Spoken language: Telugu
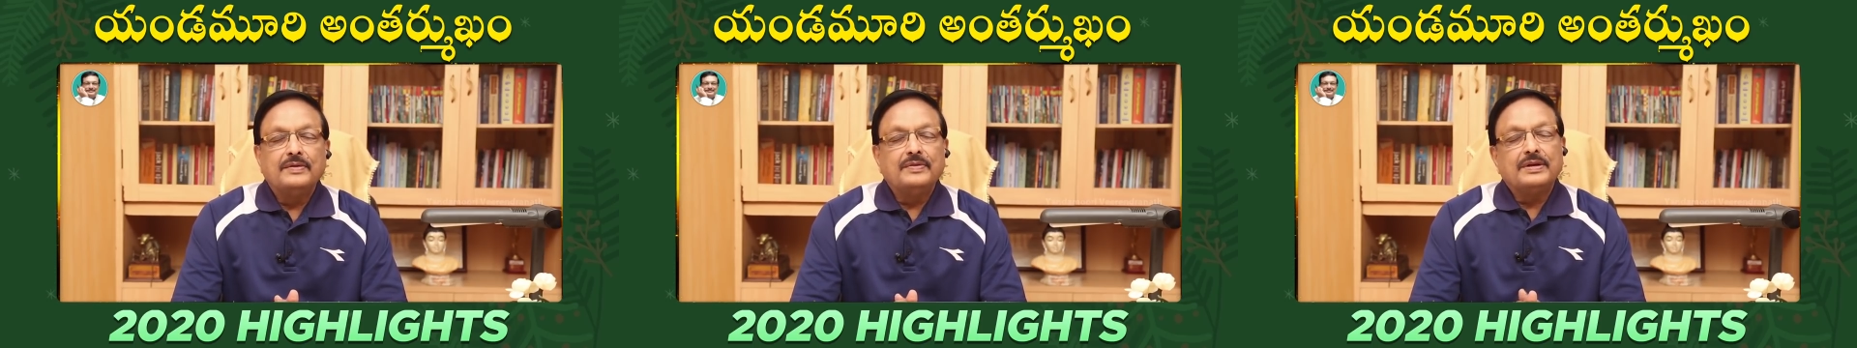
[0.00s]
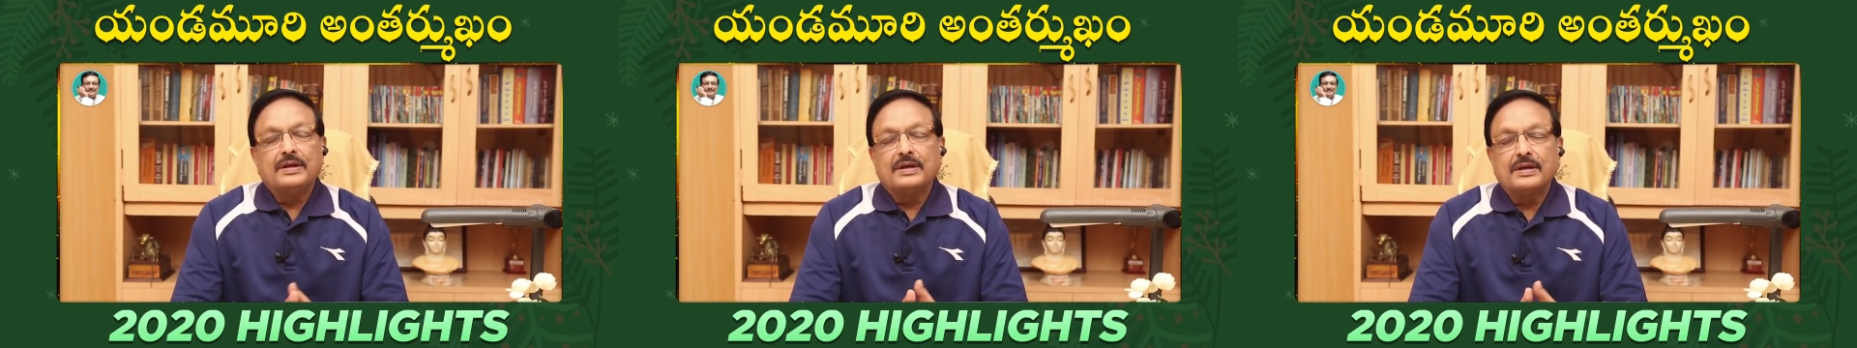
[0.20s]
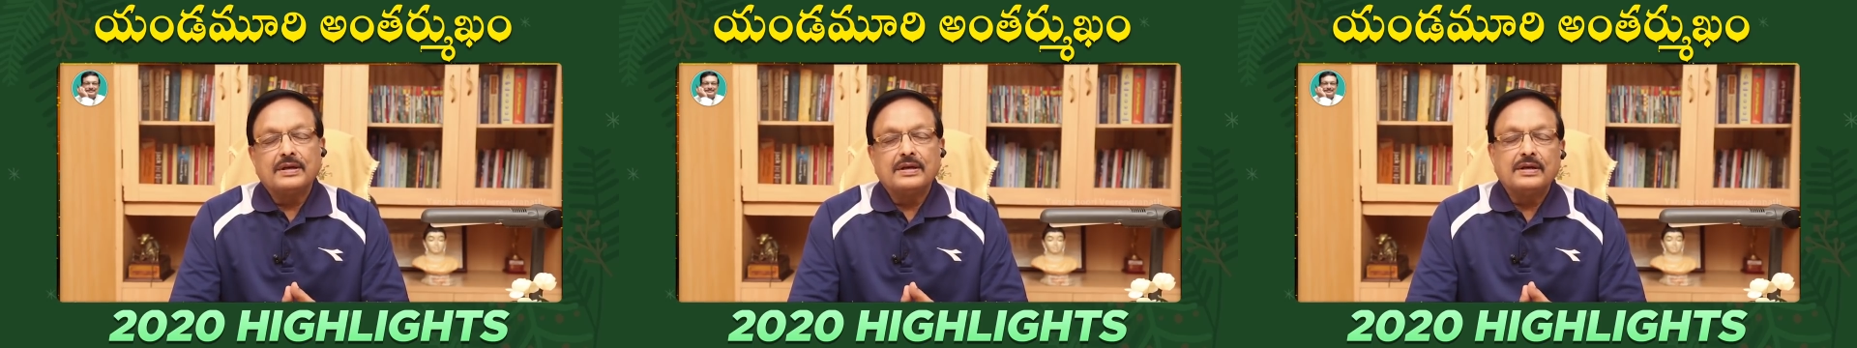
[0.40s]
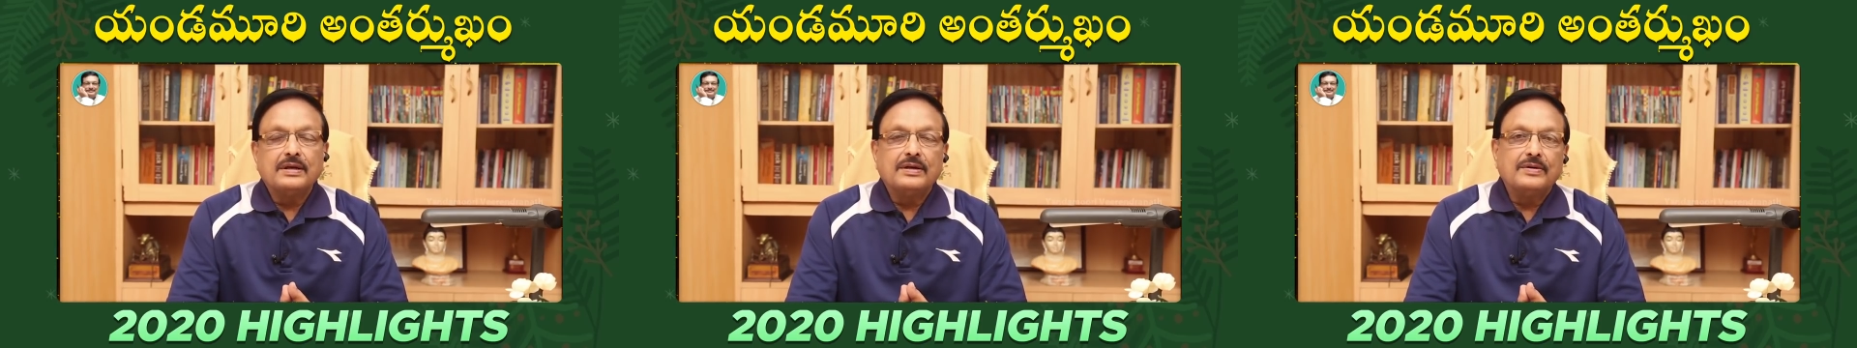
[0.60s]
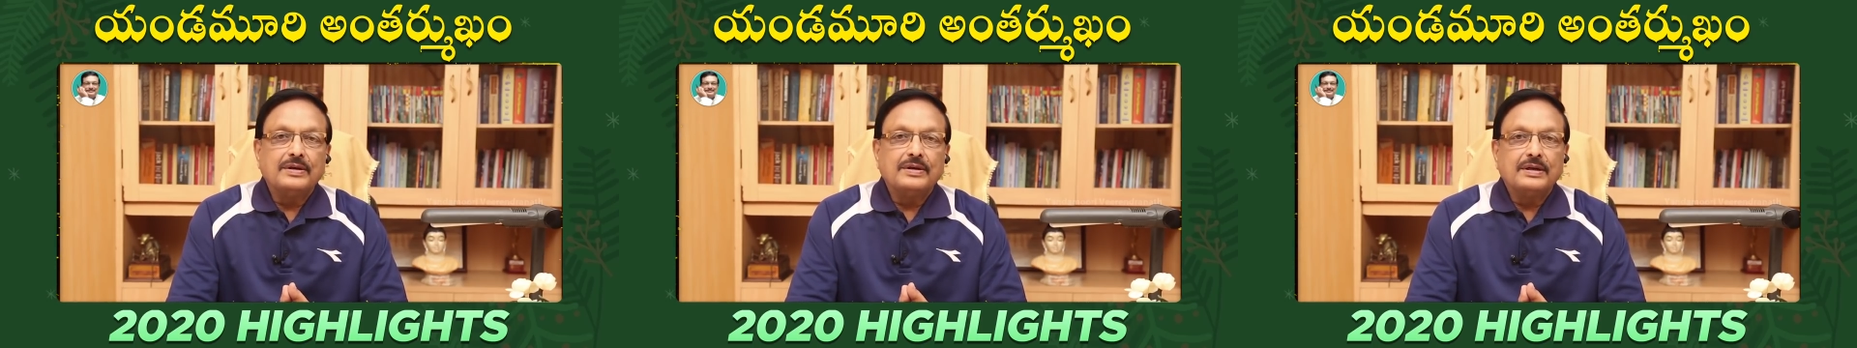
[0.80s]
ఇవి
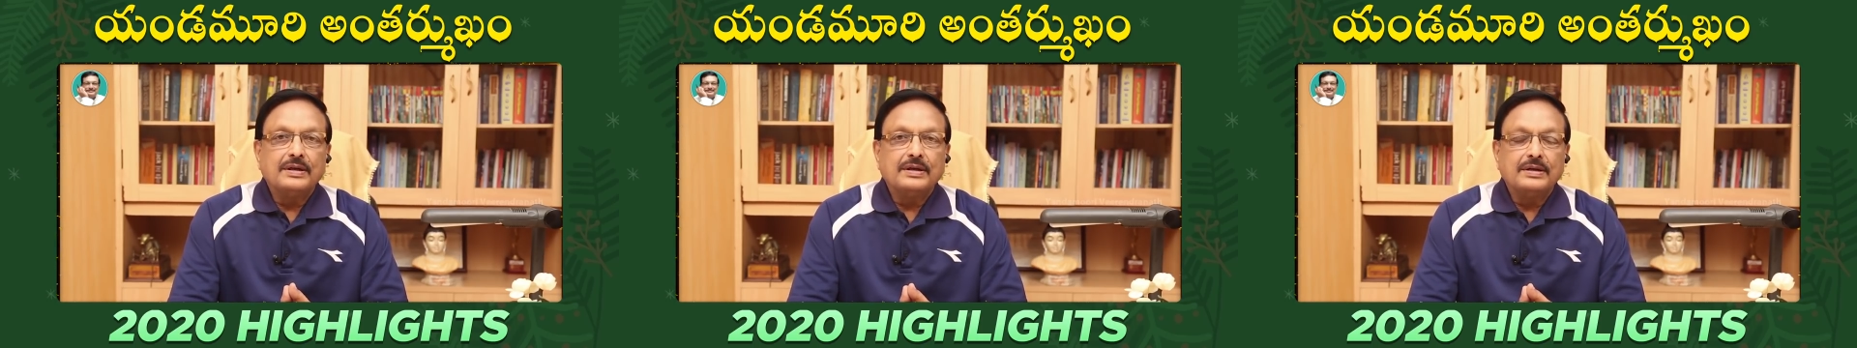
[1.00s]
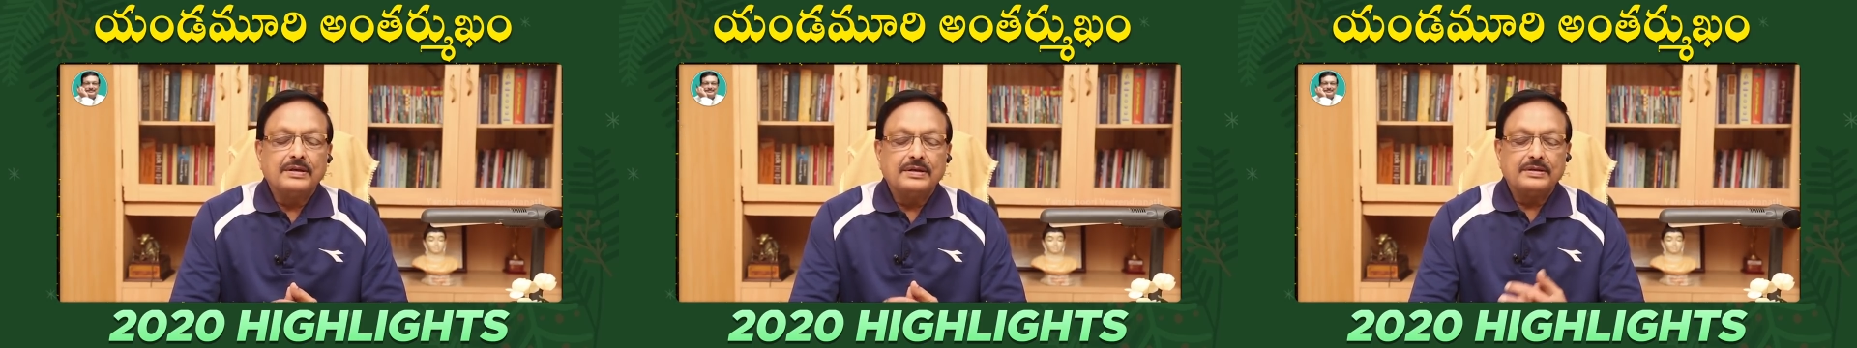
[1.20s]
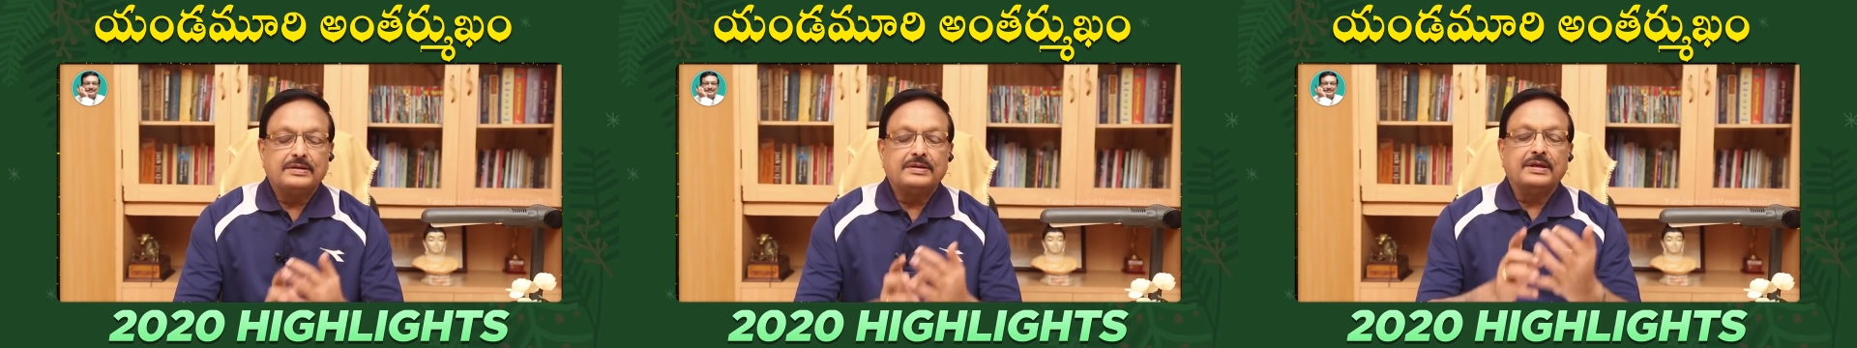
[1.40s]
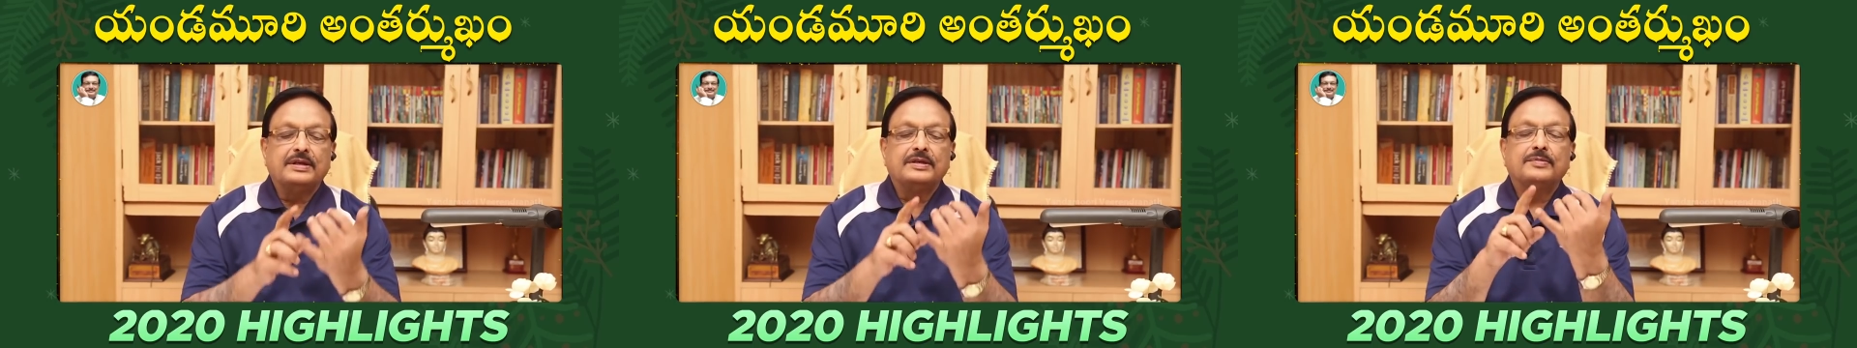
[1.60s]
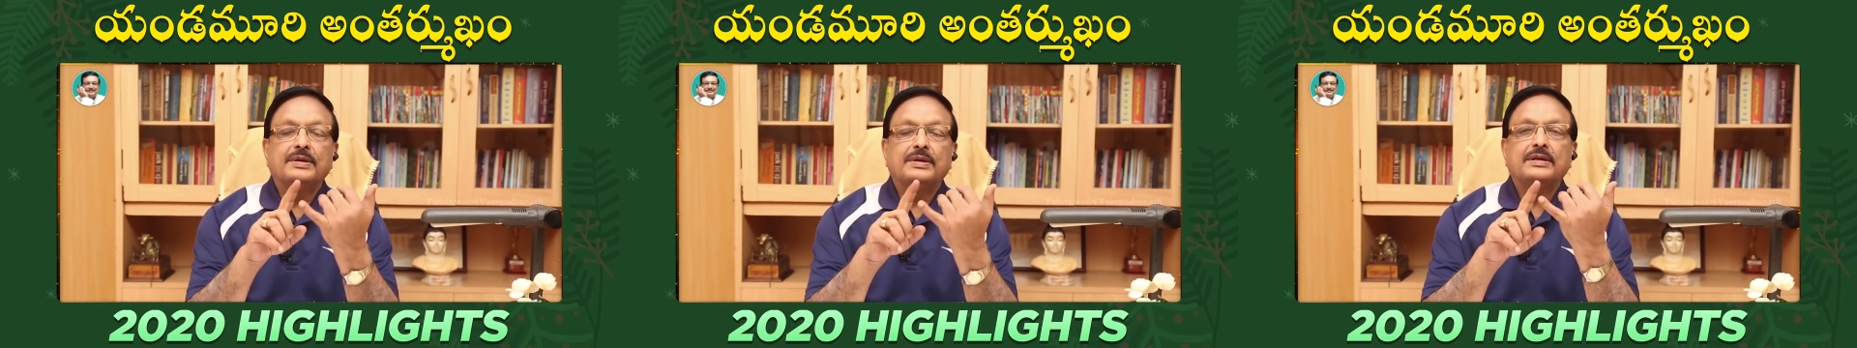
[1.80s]
రకరకాలుగా ఉంటాయి స్టేజ్